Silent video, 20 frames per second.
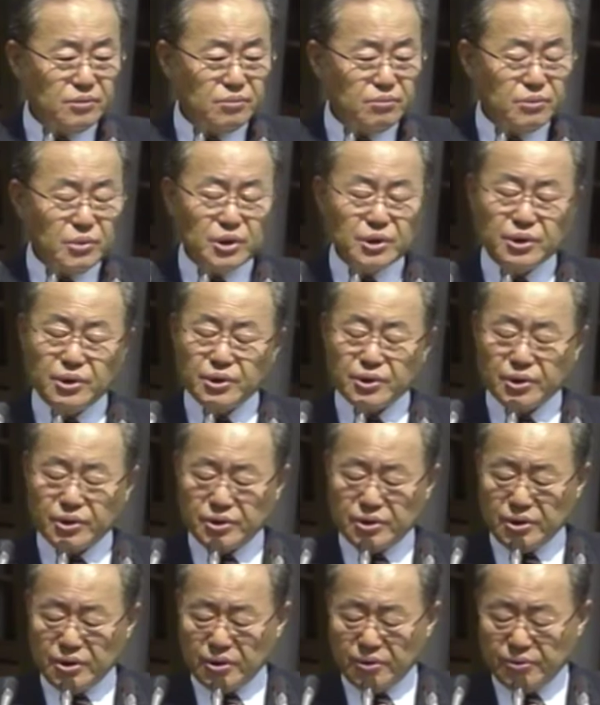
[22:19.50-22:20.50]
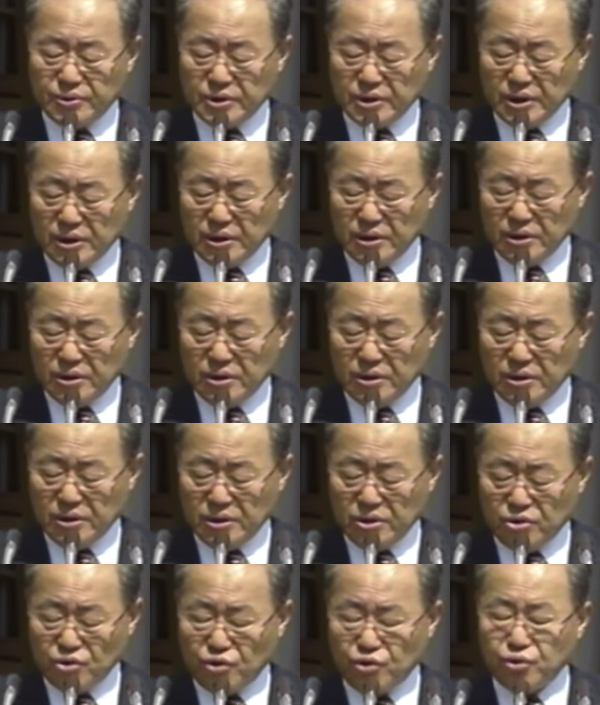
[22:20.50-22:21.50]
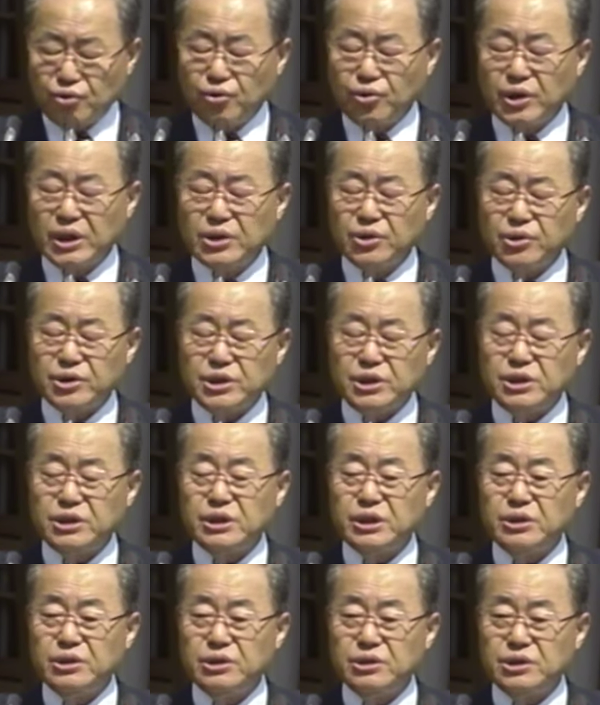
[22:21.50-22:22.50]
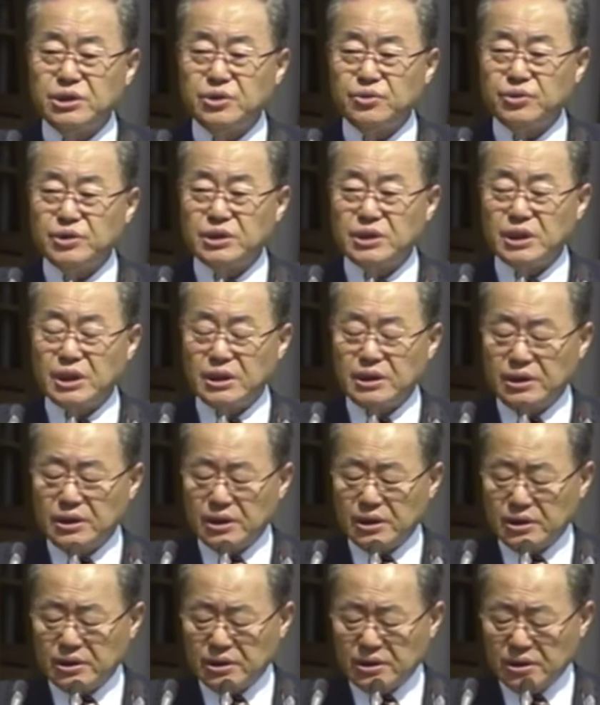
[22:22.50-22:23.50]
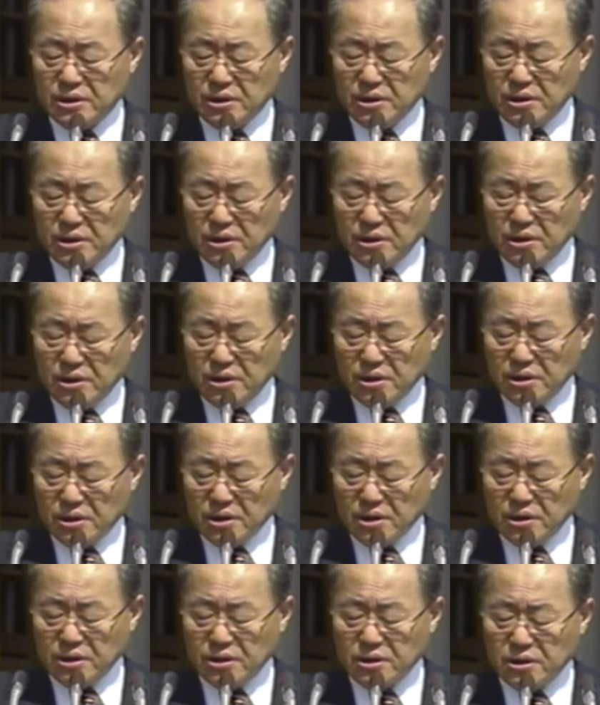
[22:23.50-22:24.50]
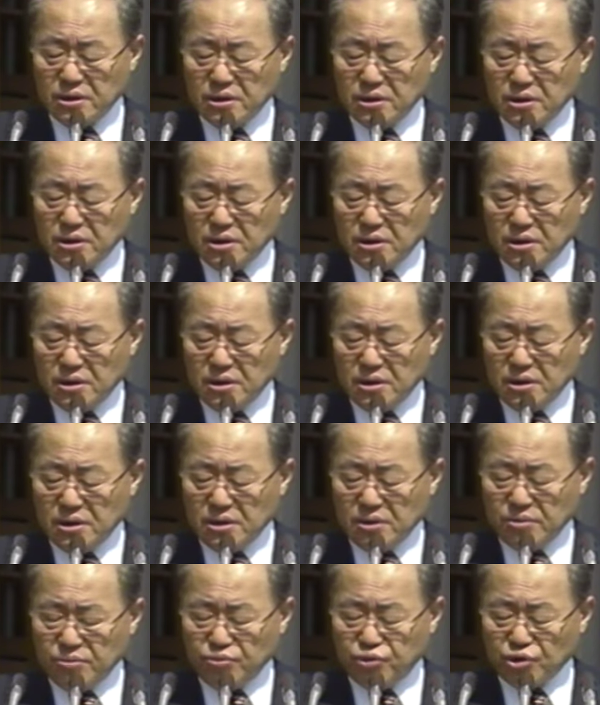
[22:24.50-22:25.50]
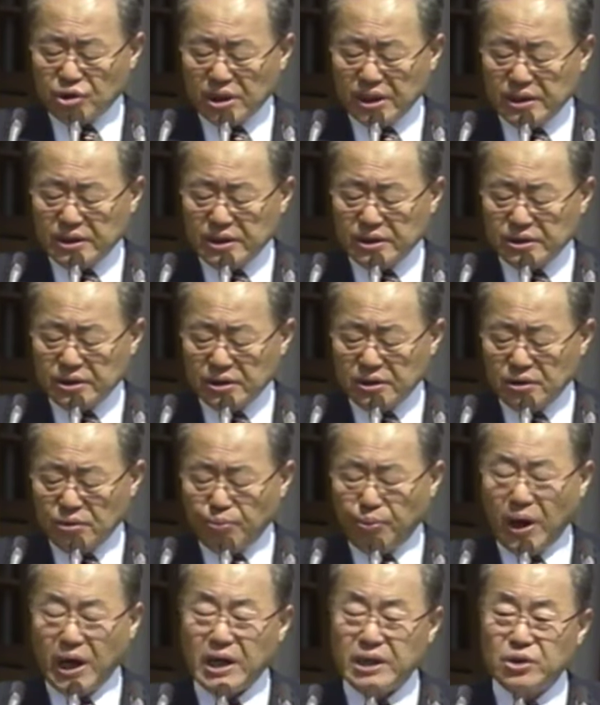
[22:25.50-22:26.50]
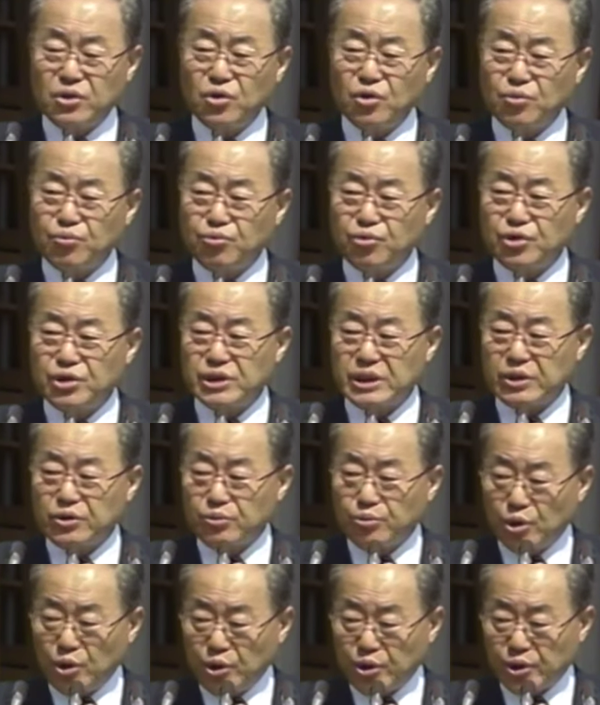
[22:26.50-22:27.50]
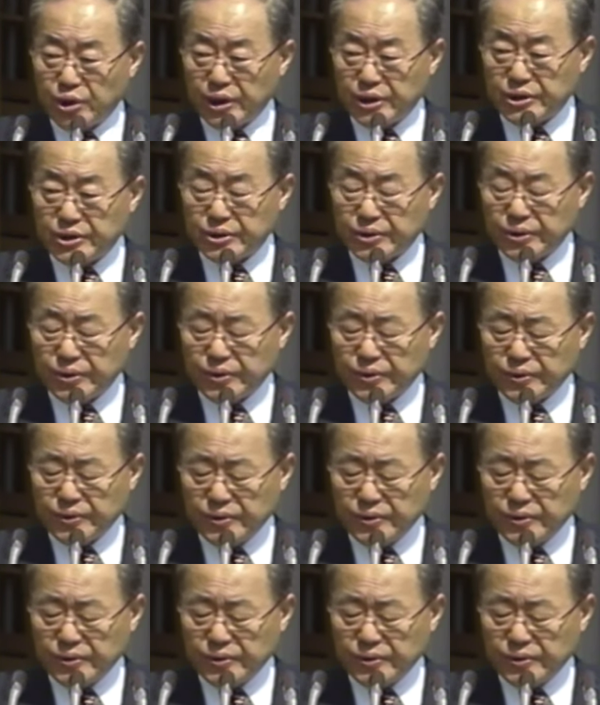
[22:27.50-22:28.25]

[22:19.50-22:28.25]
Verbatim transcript: 먹을 것이 없이 죽어가도 시체도 치우지 아니하는 그런 북한에서는 반동 분자로 몰려가지고